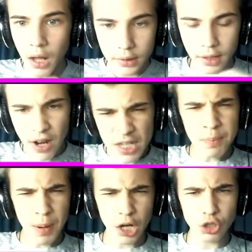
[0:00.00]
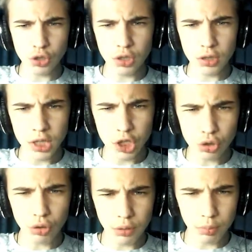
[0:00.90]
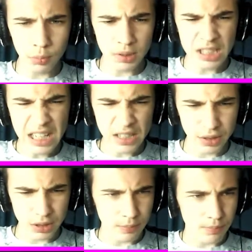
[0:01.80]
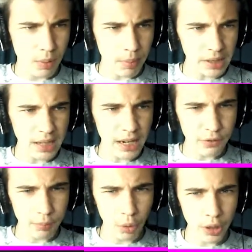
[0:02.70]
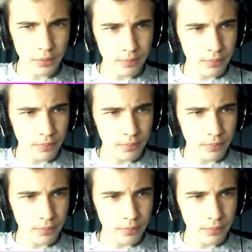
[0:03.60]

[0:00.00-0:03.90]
А, давайте пока что ничего не будем исследовать. Погнали в бой,